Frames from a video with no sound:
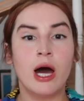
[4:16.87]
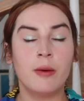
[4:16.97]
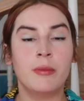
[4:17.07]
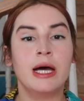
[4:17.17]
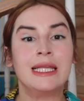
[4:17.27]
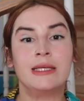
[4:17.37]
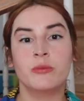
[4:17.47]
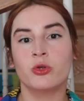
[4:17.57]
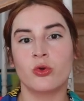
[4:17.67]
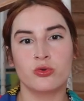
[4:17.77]
Ama
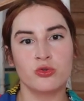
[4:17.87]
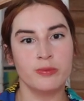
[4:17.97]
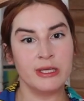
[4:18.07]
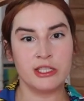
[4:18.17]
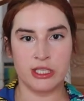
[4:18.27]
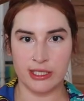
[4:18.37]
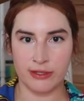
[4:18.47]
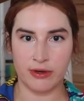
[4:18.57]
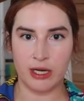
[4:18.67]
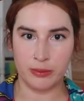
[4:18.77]
limon özlü bir
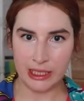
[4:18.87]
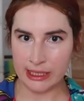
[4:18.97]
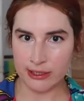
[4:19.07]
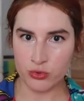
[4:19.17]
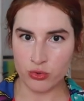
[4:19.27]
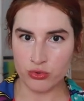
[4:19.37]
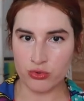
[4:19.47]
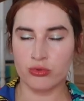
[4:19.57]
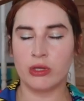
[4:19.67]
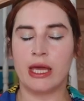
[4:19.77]
içerik var. Bilginiz
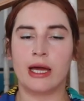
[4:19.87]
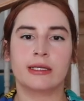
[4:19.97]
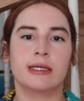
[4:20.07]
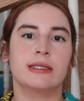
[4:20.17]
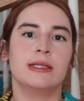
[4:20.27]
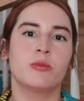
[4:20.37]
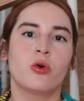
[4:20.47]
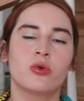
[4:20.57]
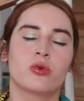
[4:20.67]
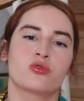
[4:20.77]
olsun. Eğer ki hani
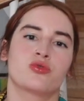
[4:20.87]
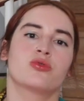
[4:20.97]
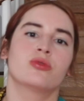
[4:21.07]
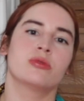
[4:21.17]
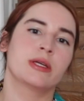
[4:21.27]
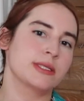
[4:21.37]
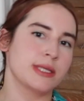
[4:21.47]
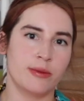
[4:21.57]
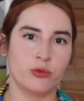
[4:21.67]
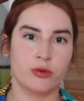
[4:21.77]
limon kokusunu hani
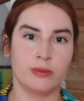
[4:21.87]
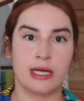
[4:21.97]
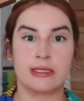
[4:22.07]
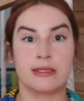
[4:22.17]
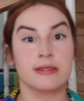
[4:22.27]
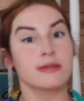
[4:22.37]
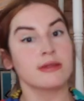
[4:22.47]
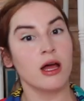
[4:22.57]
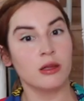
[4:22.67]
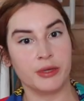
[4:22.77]
sevmiyorum derseniz
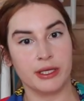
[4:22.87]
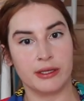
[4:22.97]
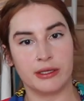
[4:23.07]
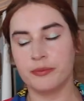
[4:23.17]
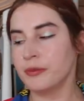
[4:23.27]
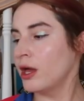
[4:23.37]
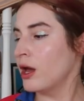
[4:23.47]
almayın derim.